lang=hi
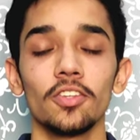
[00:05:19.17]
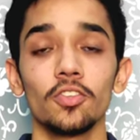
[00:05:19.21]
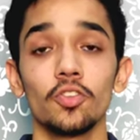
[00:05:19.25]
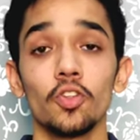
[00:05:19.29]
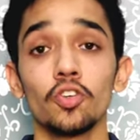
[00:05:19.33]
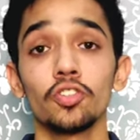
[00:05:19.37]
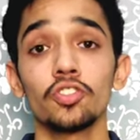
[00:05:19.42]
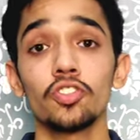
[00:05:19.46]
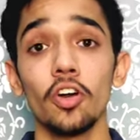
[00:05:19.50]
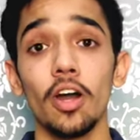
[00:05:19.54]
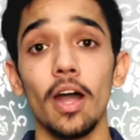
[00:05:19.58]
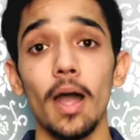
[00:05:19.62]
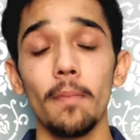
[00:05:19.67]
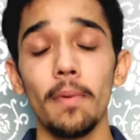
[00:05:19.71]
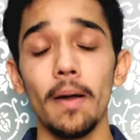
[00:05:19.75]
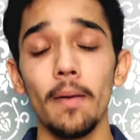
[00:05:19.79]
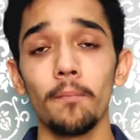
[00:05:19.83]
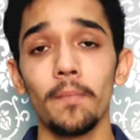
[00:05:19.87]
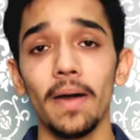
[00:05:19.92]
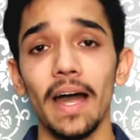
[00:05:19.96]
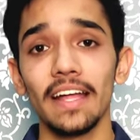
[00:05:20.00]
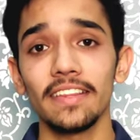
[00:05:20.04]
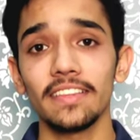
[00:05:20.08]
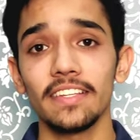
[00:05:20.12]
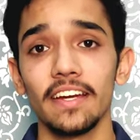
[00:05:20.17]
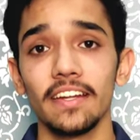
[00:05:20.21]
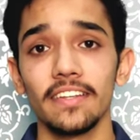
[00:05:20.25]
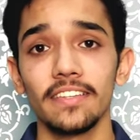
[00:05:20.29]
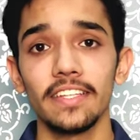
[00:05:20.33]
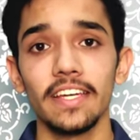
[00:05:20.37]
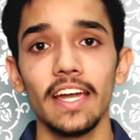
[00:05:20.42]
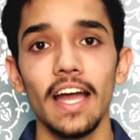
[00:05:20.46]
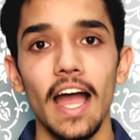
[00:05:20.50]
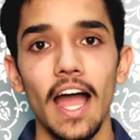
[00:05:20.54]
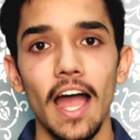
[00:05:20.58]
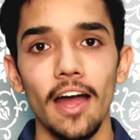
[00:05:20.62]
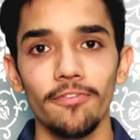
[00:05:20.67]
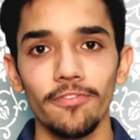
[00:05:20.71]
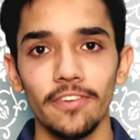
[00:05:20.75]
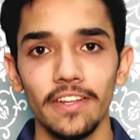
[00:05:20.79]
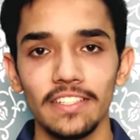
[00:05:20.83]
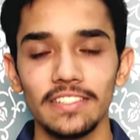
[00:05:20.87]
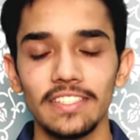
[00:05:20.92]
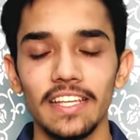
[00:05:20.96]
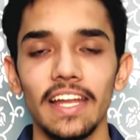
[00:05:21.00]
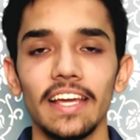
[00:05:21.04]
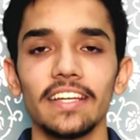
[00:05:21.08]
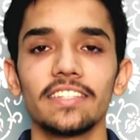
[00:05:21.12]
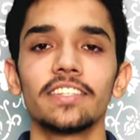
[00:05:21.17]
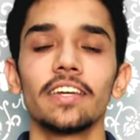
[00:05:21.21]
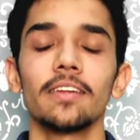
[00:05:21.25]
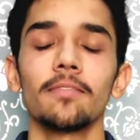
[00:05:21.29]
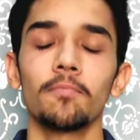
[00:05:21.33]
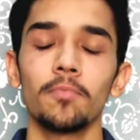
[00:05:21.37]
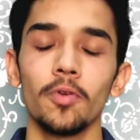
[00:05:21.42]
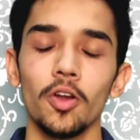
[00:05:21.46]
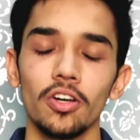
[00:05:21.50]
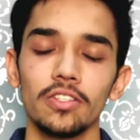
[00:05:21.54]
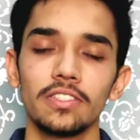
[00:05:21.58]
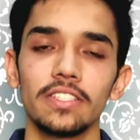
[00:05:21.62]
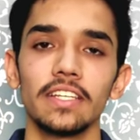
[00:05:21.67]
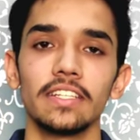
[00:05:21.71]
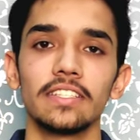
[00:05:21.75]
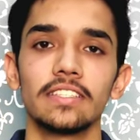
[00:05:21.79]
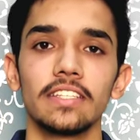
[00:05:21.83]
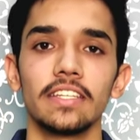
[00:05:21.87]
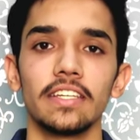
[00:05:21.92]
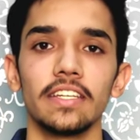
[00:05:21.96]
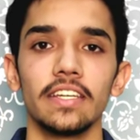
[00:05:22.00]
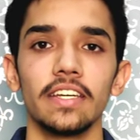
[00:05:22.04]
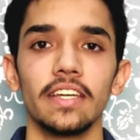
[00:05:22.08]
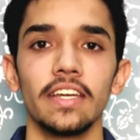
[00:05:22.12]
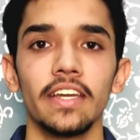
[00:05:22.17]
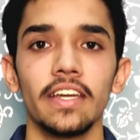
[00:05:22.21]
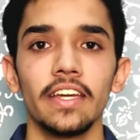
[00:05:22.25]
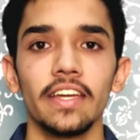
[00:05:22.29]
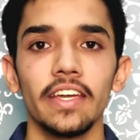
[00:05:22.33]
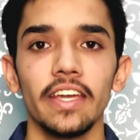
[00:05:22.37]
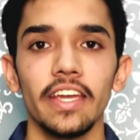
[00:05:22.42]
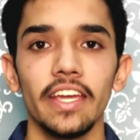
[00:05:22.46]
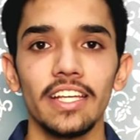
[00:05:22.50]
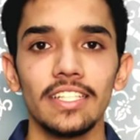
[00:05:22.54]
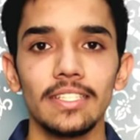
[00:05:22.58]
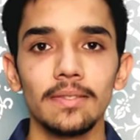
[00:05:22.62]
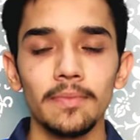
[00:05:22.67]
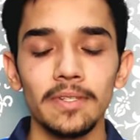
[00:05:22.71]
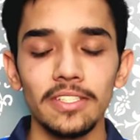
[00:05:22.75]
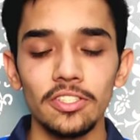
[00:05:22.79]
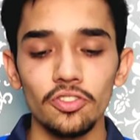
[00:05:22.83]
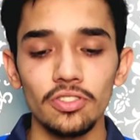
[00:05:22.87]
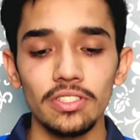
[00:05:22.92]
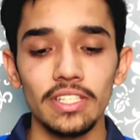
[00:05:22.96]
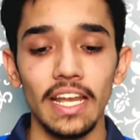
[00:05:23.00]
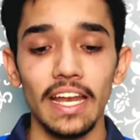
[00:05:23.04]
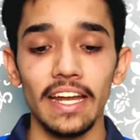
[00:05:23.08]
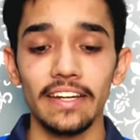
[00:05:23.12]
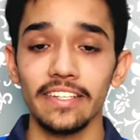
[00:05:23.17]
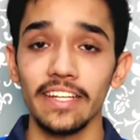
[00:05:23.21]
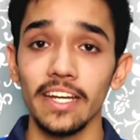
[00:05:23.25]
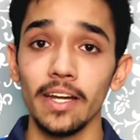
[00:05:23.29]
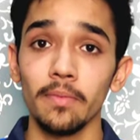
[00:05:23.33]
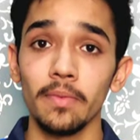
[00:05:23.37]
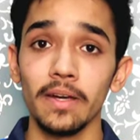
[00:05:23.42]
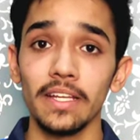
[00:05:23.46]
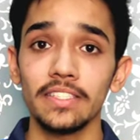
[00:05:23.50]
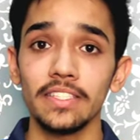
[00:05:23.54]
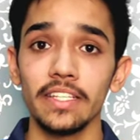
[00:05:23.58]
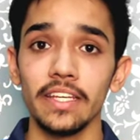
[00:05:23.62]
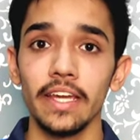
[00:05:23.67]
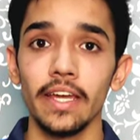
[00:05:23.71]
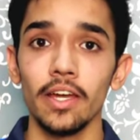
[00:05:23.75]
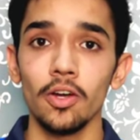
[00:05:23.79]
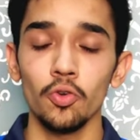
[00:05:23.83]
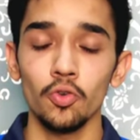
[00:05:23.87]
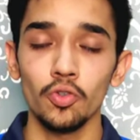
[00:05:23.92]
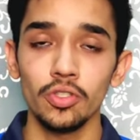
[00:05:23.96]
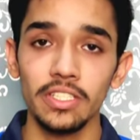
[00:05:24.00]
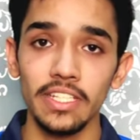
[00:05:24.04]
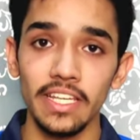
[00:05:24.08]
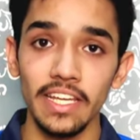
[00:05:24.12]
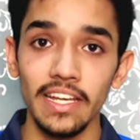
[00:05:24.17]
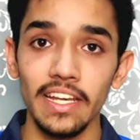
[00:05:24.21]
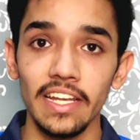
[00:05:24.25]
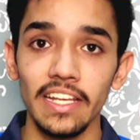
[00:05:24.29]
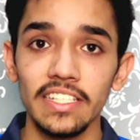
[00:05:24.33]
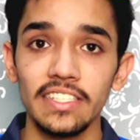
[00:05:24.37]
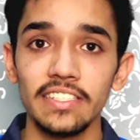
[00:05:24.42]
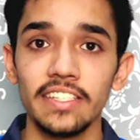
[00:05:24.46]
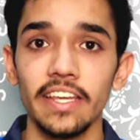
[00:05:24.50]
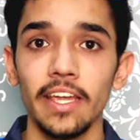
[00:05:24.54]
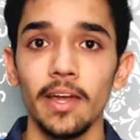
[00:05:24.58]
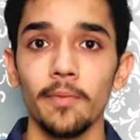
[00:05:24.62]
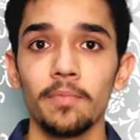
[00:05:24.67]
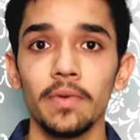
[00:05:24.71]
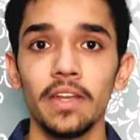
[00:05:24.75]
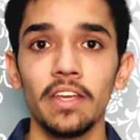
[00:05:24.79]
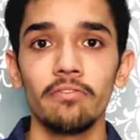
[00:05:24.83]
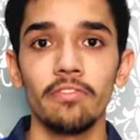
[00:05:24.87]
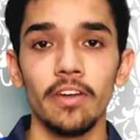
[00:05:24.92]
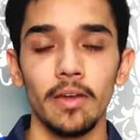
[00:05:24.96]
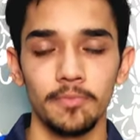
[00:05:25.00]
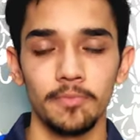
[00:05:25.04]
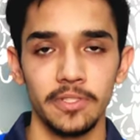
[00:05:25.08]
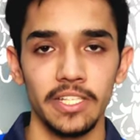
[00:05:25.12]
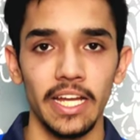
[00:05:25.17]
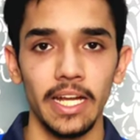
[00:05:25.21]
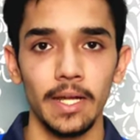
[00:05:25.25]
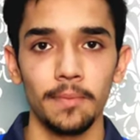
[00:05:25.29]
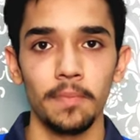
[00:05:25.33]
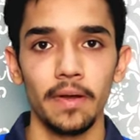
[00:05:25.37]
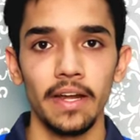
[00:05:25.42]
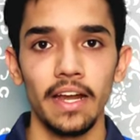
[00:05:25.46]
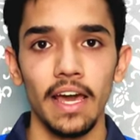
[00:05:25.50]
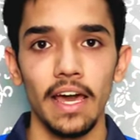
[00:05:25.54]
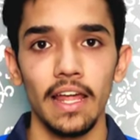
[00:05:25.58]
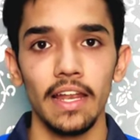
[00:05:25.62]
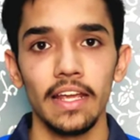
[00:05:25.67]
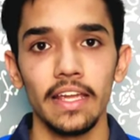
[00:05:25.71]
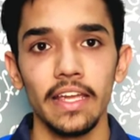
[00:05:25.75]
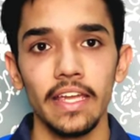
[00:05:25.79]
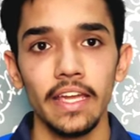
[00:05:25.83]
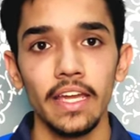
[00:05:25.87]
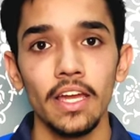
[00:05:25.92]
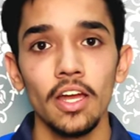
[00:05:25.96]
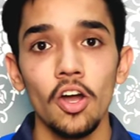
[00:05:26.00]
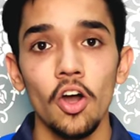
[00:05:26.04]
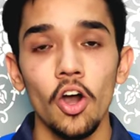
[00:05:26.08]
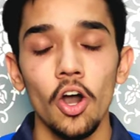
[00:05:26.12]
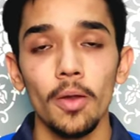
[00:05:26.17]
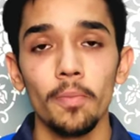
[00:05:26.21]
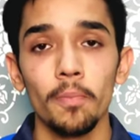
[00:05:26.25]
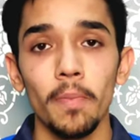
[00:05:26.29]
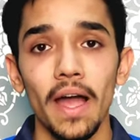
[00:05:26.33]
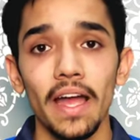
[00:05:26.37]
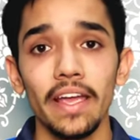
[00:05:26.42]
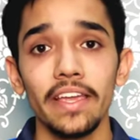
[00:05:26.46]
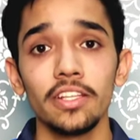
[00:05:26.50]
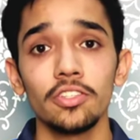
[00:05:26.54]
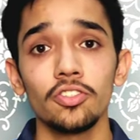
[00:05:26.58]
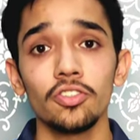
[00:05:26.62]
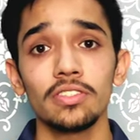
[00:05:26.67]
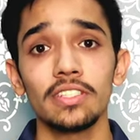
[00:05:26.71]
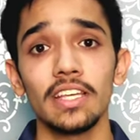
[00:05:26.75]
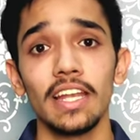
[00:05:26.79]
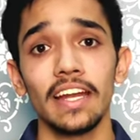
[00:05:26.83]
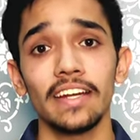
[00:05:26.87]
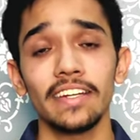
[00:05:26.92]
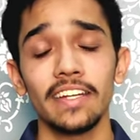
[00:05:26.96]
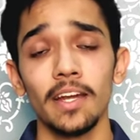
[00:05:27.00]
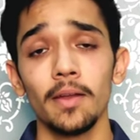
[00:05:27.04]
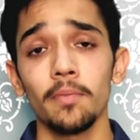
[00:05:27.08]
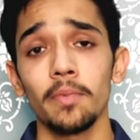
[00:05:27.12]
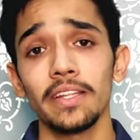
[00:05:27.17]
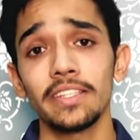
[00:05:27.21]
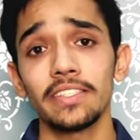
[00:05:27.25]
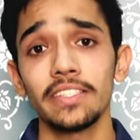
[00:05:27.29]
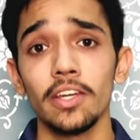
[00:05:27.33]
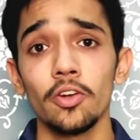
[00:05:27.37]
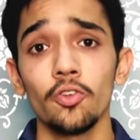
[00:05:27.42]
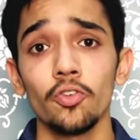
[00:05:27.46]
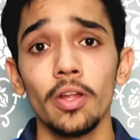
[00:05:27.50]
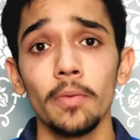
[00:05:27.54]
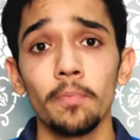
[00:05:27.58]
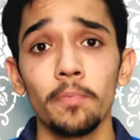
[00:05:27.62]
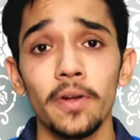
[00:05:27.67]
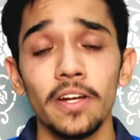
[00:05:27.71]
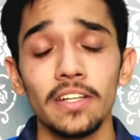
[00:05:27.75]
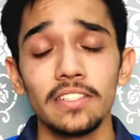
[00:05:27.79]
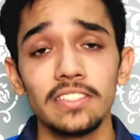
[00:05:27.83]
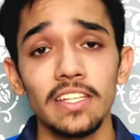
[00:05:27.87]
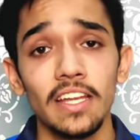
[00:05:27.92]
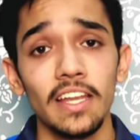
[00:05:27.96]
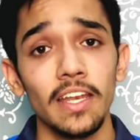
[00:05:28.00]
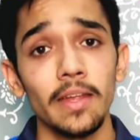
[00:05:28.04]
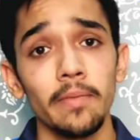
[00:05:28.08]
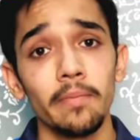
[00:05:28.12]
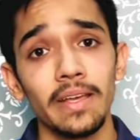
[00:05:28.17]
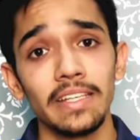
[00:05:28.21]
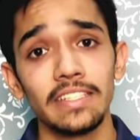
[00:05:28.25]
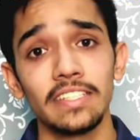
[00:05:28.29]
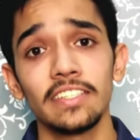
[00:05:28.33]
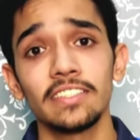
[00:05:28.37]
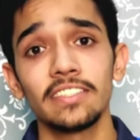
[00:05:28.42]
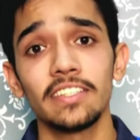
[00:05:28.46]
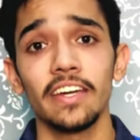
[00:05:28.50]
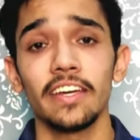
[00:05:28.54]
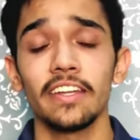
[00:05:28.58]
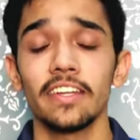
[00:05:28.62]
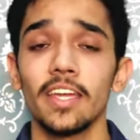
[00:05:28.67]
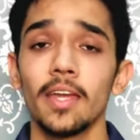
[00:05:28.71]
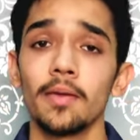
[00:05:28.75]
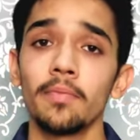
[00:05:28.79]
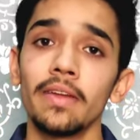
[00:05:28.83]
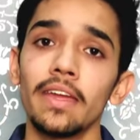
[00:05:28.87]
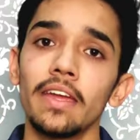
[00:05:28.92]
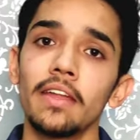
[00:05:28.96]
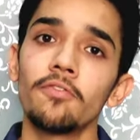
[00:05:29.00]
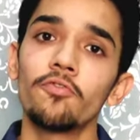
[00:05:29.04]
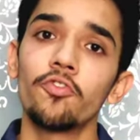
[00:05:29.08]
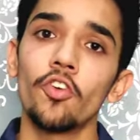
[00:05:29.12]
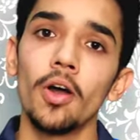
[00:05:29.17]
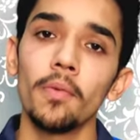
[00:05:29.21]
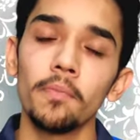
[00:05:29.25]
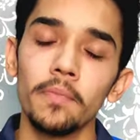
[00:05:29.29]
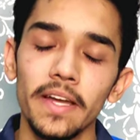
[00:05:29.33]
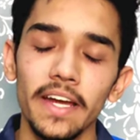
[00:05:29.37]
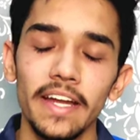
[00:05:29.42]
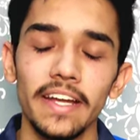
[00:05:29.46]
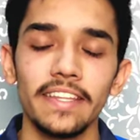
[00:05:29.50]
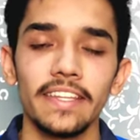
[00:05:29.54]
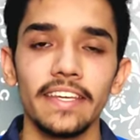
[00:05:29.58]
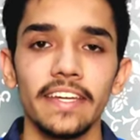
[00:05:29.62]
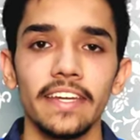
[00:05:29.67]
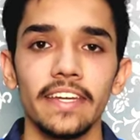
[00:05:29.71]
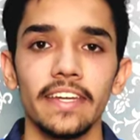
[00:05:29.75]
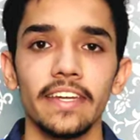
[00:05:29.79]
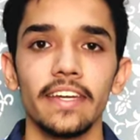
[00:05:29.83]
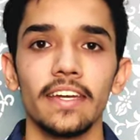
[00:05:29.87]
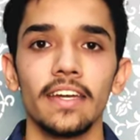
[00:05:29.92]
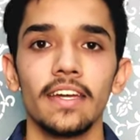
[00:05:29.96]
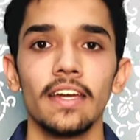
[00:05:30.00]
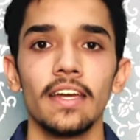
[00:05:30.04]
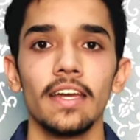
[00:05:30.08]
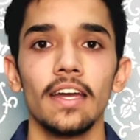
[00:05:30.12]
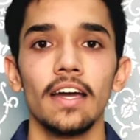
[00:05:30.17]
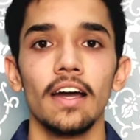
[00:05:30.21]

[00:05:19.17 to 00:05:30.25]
तो दोस्तों अब हम बात करते हैं आफ्टर सिलेक्शन प्रोसेस की इसमें जो सिलेक्टेड बच्चे हैं उसकी लिस्ट ये अपनी वेबसाइट पर डालेंगे और बाकी जो सिलेक्टेड बच्चे हैं उन्हें पर्सनली मैसेज करके भी इन्फॉर्म कर देंगे